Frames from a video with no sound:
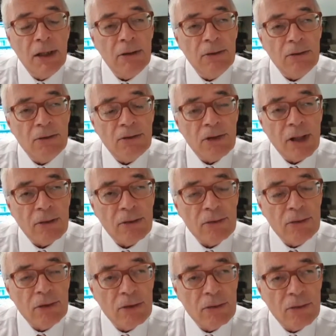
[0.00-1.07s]
e nos
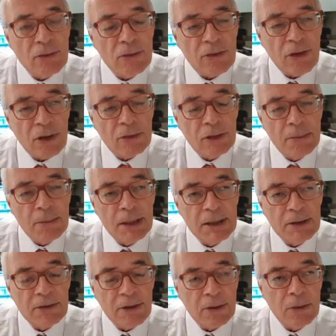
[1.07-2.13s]
Estados Unidos o saldo da
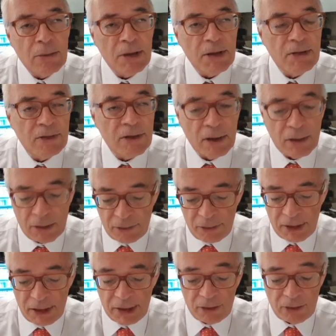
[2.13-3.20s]
balança comercial
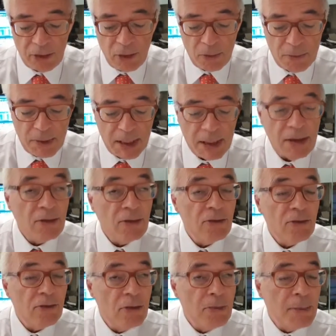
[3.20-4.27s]
referente ao
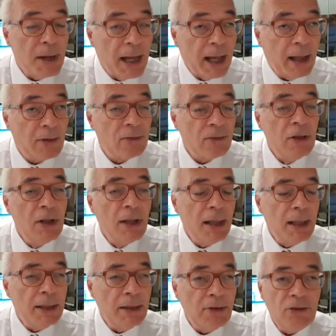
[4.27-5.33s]
mês de março.
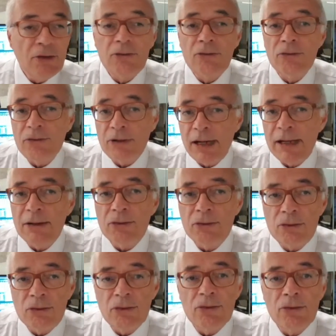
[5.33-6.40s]
Além disso,
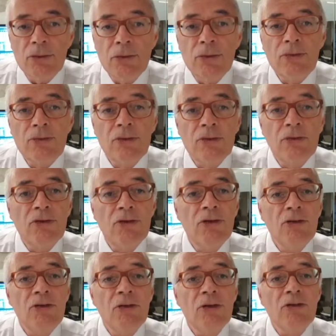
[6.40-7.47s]
vários discursos
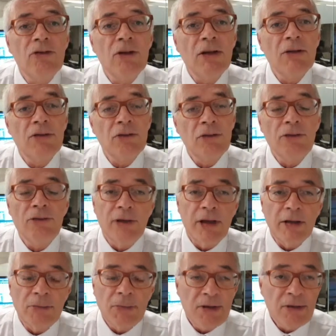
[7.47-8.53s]
de dirigentes do
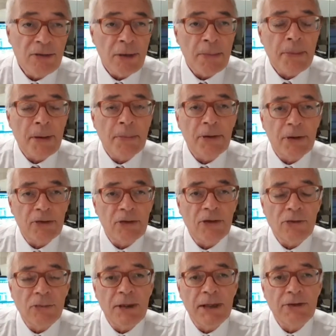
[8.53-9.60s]
Fed. Mas isso é papo que a
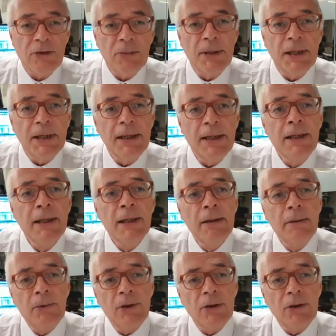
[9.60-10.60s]
gente bate amanhã. Boa